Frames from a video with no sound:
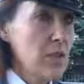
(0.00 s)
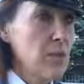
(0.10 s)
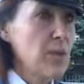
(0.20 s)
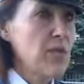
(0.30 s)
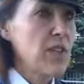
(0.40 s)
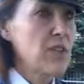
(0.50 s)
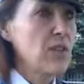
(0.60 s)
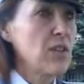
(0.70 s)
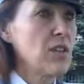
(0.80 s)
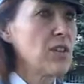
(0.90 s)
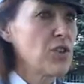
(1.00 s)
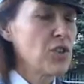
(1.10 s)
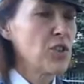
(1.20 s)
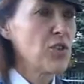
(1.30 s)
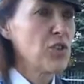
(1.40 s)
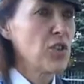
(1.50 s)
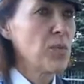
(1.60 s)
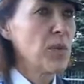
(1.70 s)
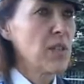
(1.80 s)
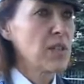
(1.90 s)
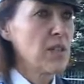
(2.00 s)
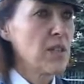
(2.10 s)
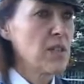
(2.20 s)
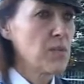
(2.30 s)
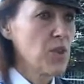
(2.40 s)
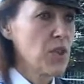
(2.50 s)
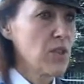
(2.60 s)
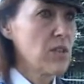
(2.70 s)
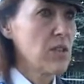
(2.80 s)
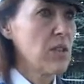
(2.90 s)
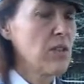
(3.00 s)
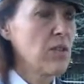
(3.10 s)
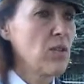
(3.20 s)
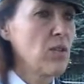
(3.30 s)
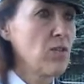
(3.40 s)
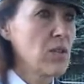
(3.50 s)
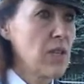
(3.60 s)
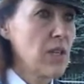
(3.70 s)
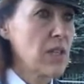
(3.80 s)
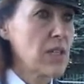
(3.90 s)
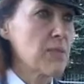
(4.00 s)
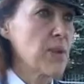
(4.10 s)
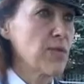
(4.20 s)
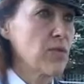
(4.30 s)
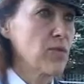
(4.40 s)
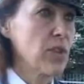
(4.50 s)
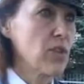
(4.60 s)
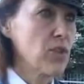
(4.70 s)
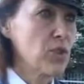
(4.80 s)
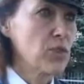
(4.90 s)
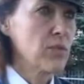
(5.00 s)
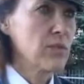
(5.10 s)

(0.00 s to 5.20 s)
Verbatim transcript: Są prowadzone czynności operacyjne zmierzające do ustalenia sprawców tego czynu.